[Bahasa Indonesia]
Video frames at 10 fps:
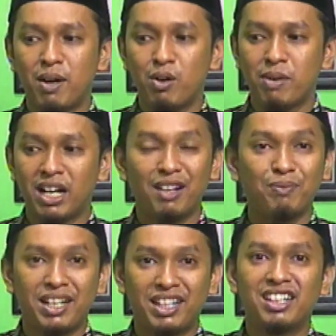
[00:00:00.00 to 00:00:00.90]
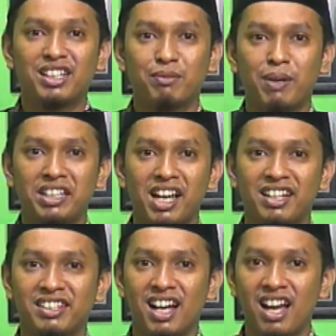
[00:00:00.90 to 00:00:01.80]
mau makan padahal di
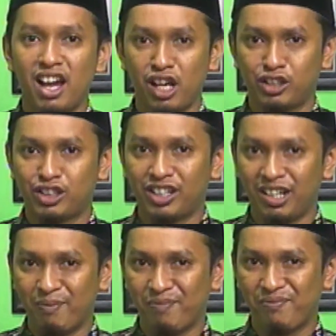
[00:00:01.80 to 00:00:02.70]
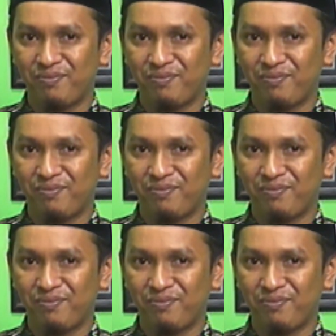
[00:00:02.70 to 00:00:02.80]
depannya ada es krim.